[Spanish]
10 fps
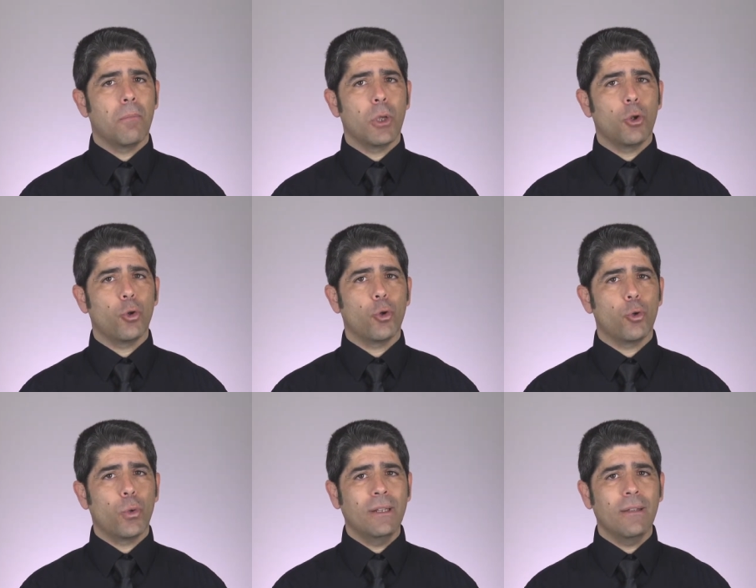pero
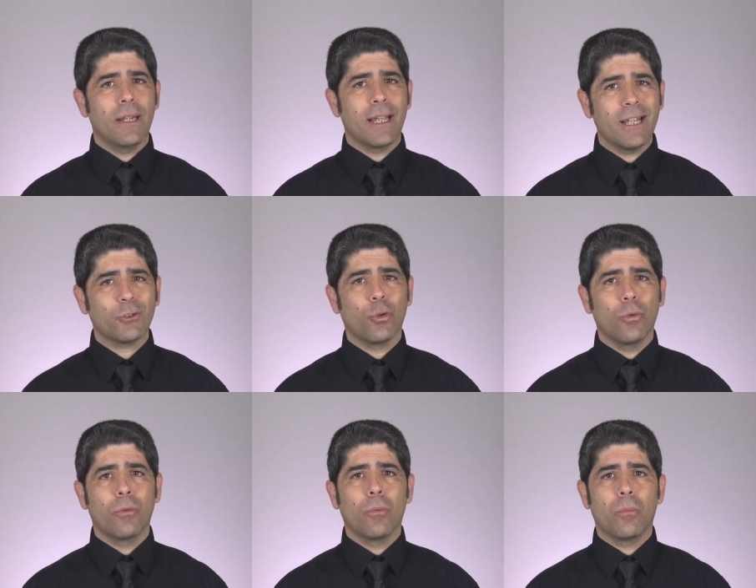durante el
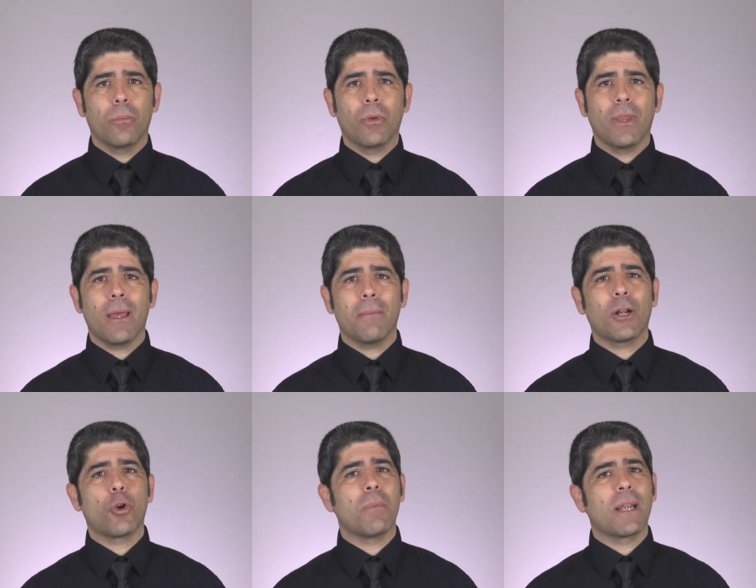ingreso puede
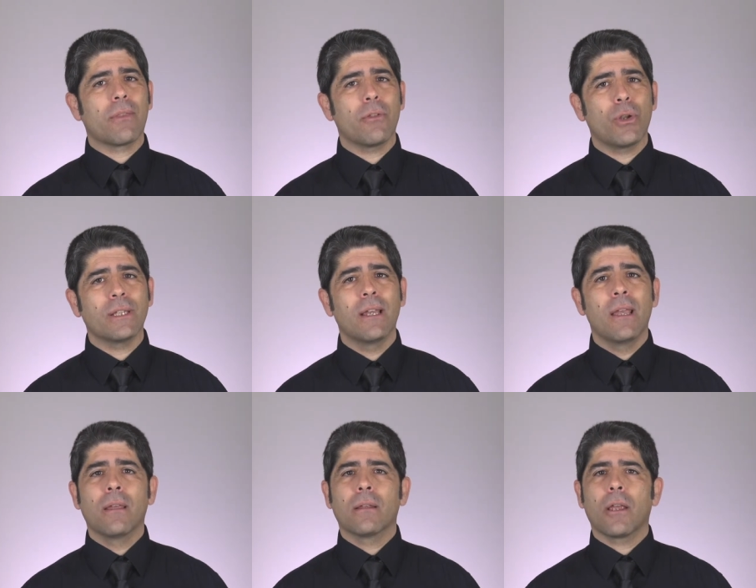haber complicaciones
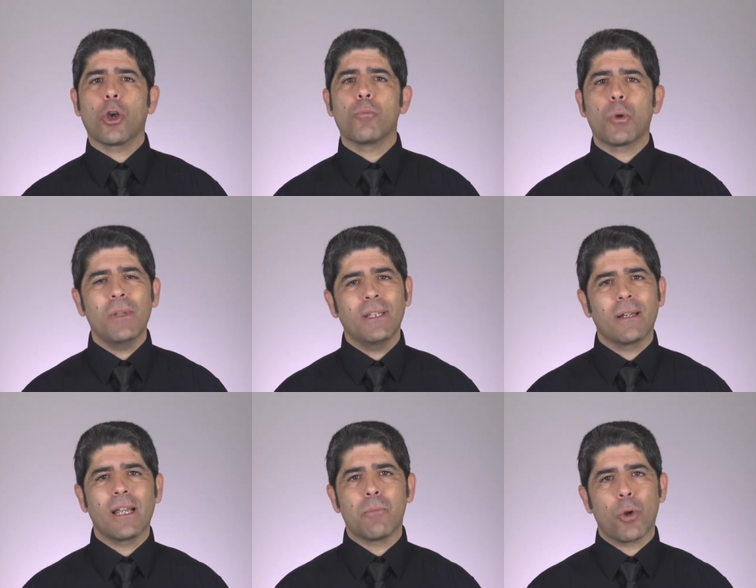que
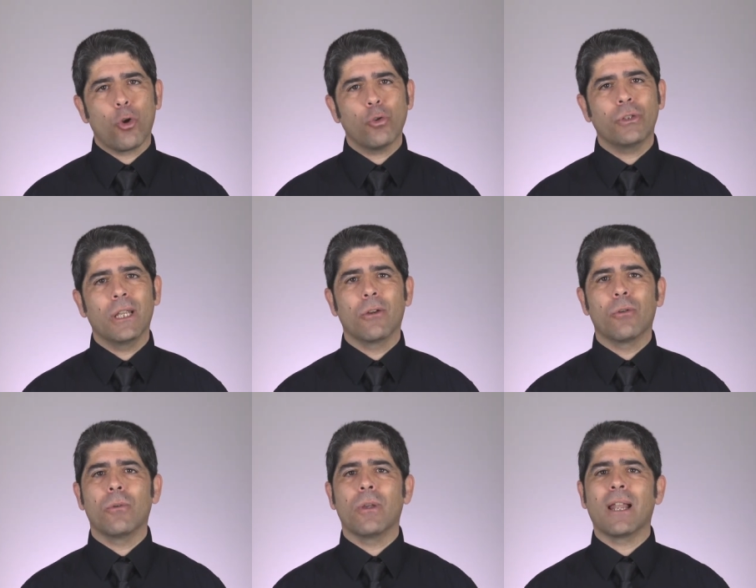comprometan el
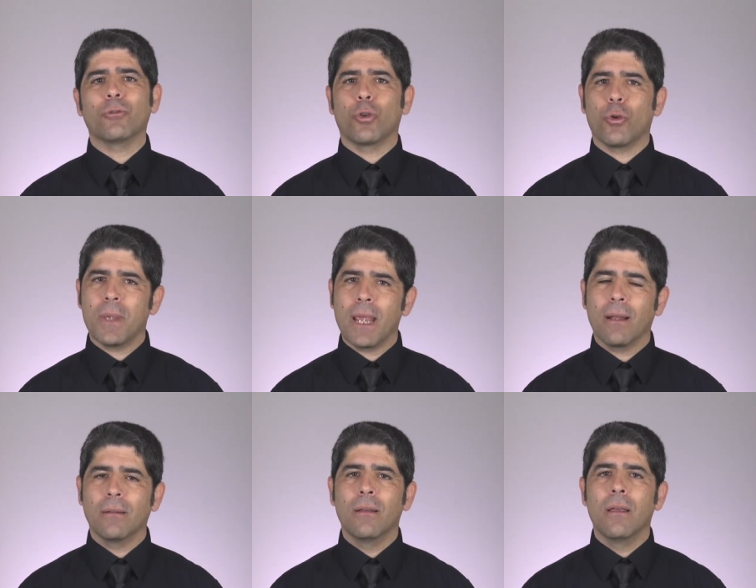pronóstico y la
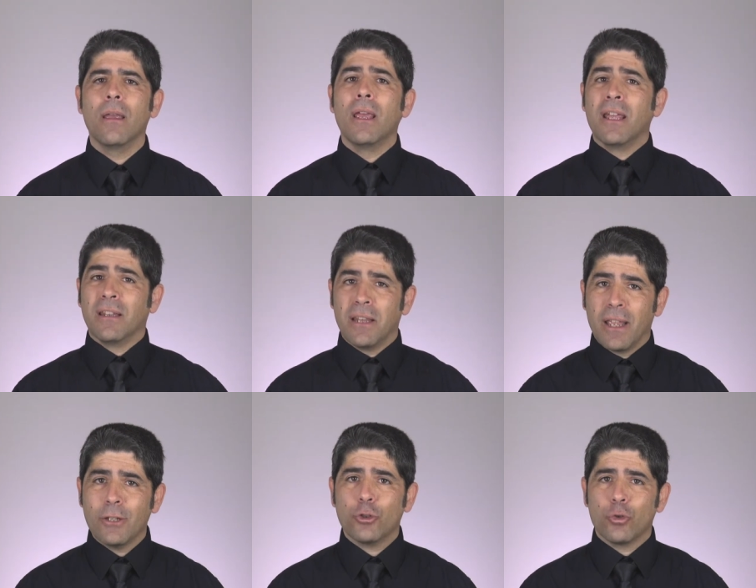autonomía.
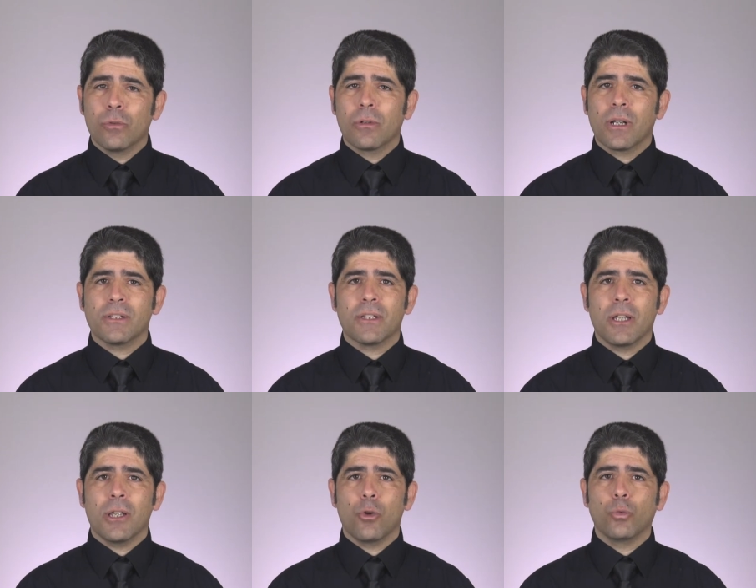De hecho,
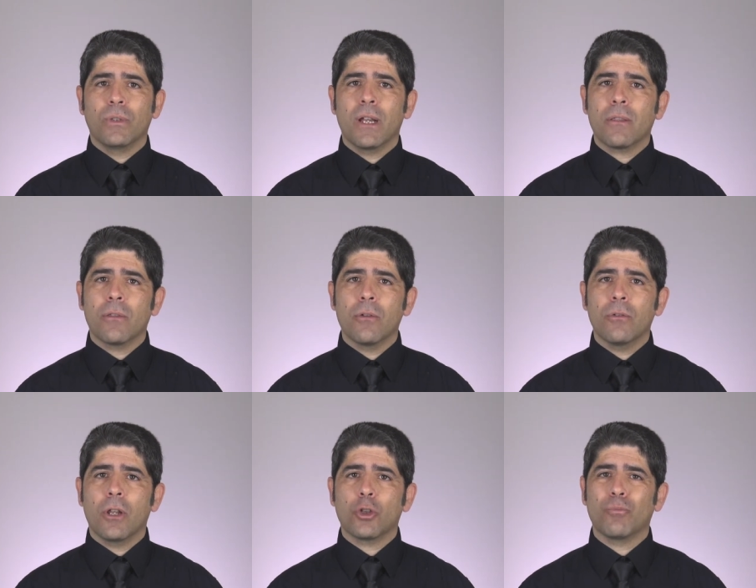casi un
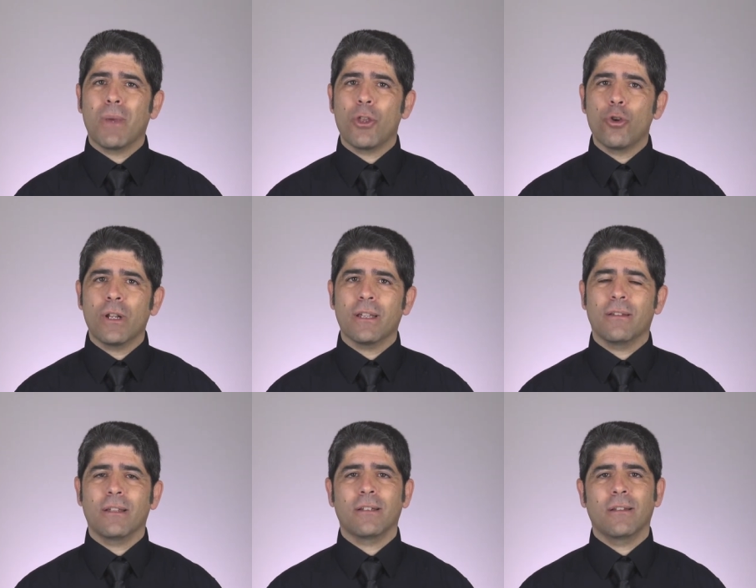tercio de los
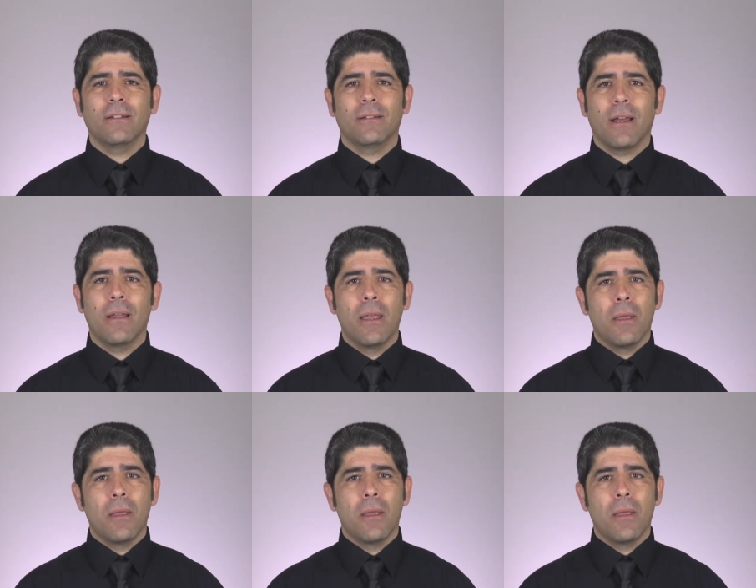mayores de 70